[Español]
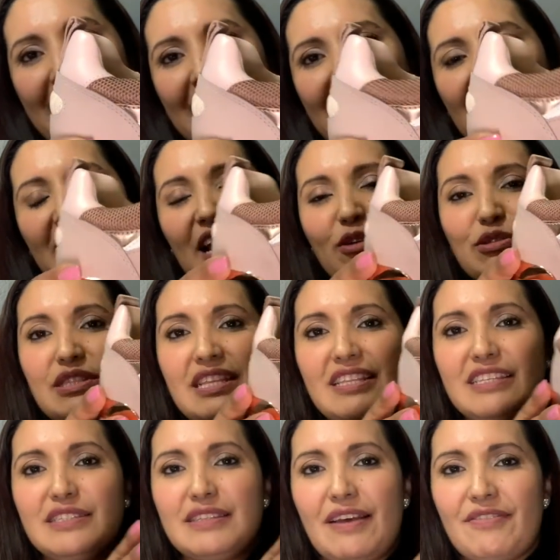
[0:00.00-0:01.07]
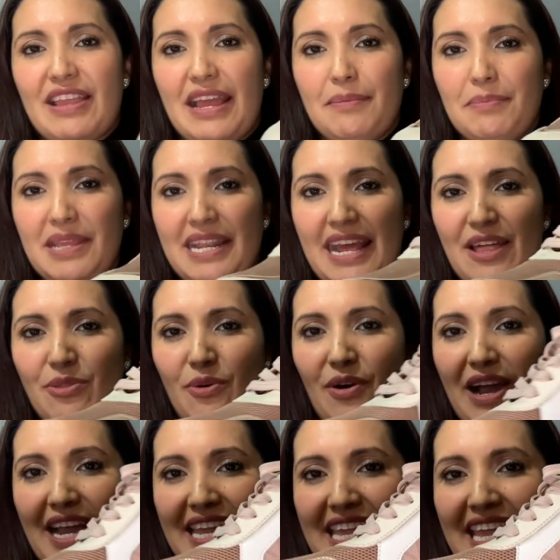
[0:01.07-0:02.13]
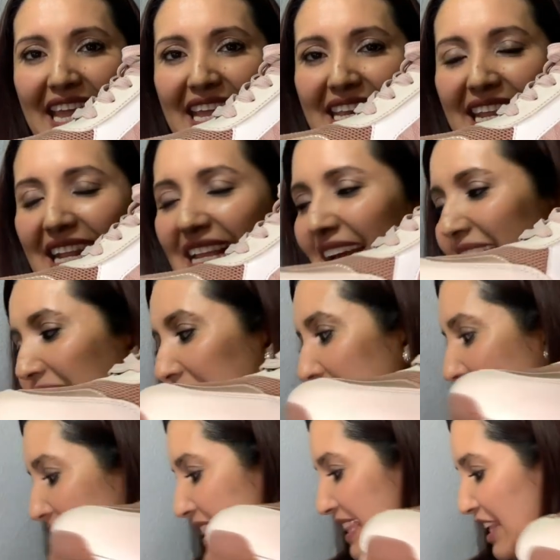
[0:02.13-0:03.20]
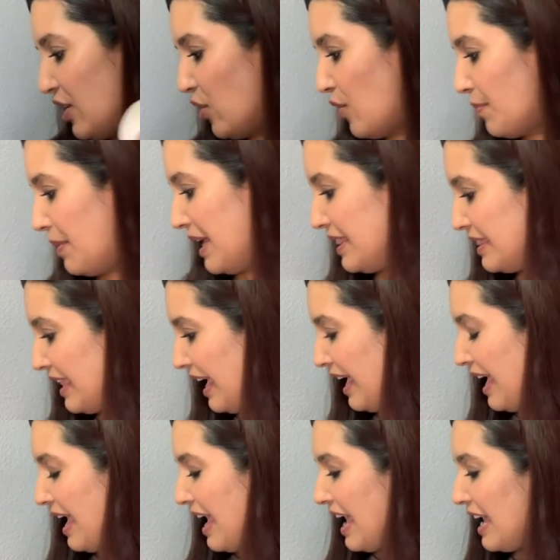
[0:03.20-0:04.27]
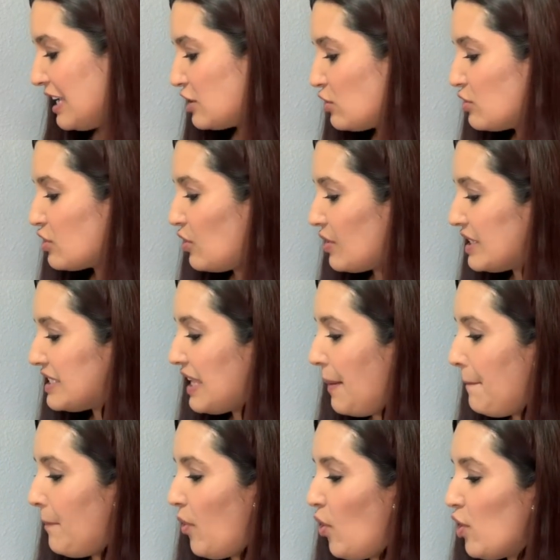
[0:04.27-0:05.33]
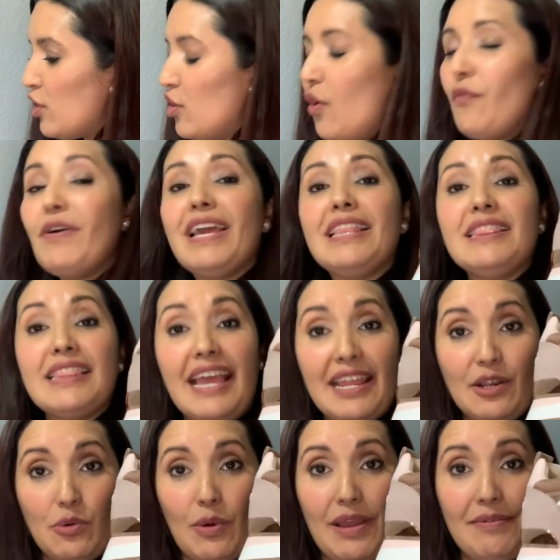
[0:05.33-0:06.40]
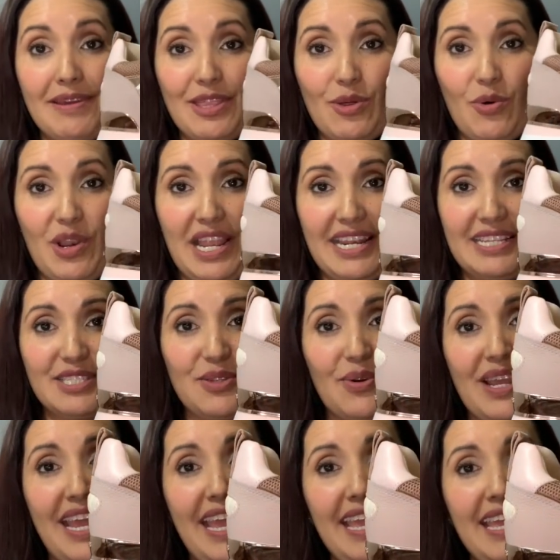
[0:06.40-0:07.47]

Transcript: que ya ustedes habían mirado aquí en el canal anteriormente. Estos creo que están por 99 dólares, ¿ok?